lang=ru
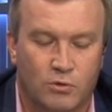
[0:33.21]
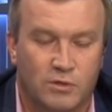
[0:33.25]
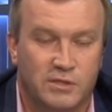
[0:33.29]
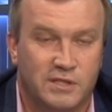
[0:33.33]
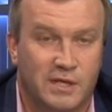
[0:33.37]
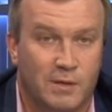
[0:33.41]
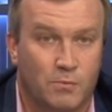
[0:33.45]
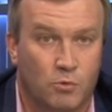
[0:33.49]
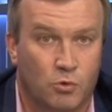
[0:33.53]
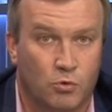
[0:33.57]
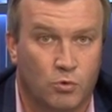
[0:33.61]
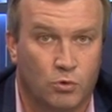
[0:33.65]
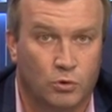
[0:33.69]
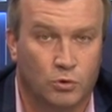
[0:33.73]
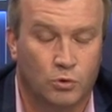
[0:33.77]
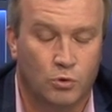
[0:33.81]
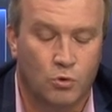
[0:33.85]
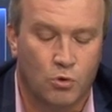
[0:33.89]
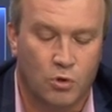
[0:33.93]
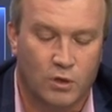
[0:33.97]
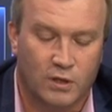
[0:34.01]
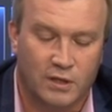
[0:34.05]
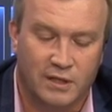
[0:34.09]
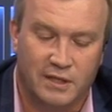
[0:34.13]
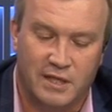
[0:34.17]
07, код
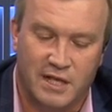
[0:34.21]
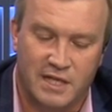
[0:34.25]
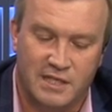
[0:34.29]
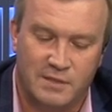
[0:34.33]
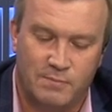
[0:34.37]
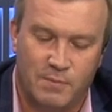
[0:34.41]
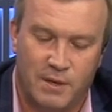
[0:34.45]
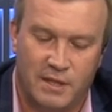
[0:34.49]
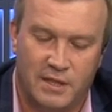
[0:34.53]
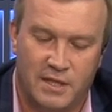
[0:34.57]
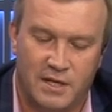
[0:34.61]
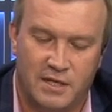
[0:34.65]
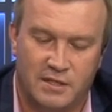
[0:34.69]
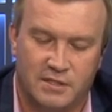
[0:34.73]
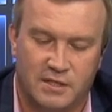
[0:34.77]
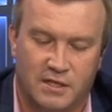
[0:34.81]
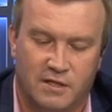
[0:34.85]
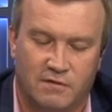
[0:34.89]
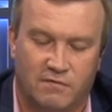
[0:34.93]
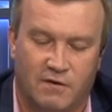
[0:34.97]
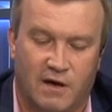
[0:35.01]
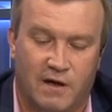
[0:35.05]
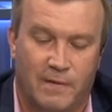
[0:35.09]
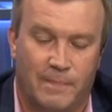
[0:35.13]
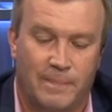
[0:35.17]
города
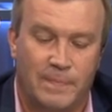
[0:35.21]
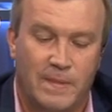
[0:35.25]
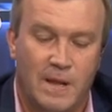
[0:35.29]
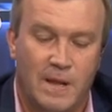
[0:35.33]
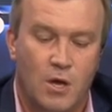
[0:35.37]
3532.